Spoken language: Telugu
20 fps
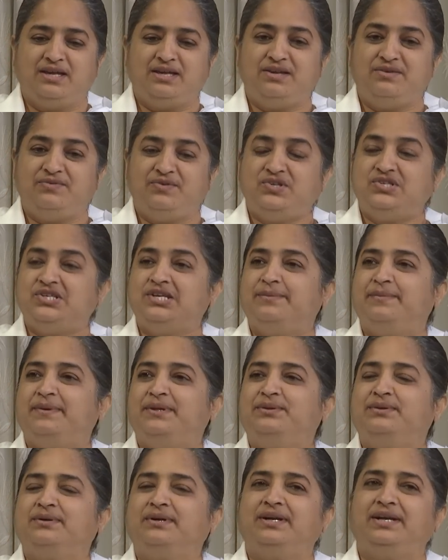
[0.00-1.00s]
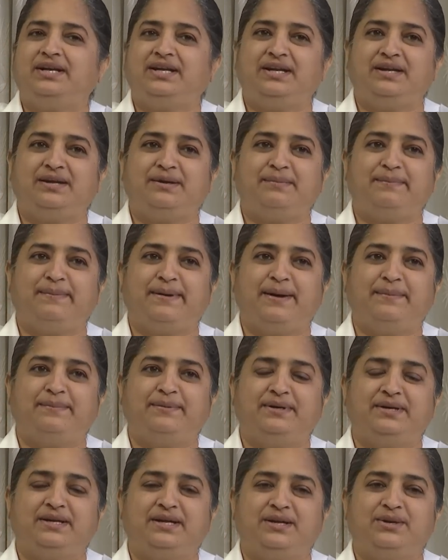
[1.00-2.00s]
ఈ విషయం ఎందుకంటే పాప
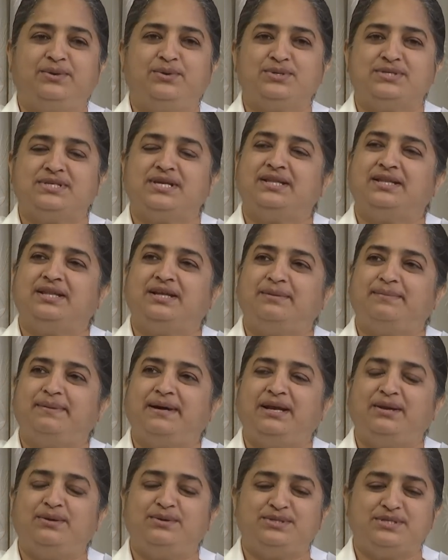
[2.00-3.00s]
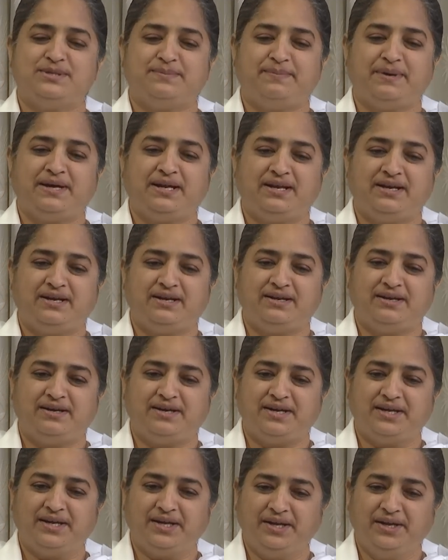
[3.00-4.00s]
ఎన్నో సందర్భాల్లో
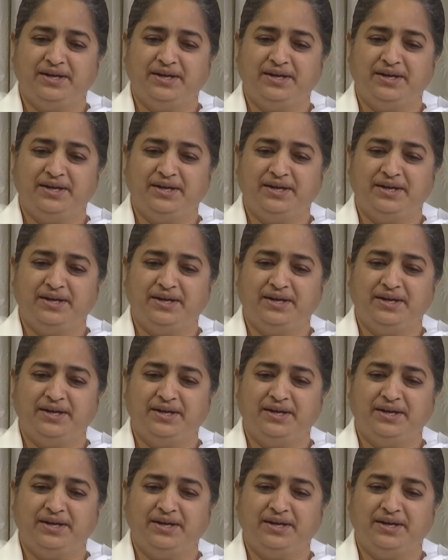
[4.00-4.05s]
చెప్పారేంటంటే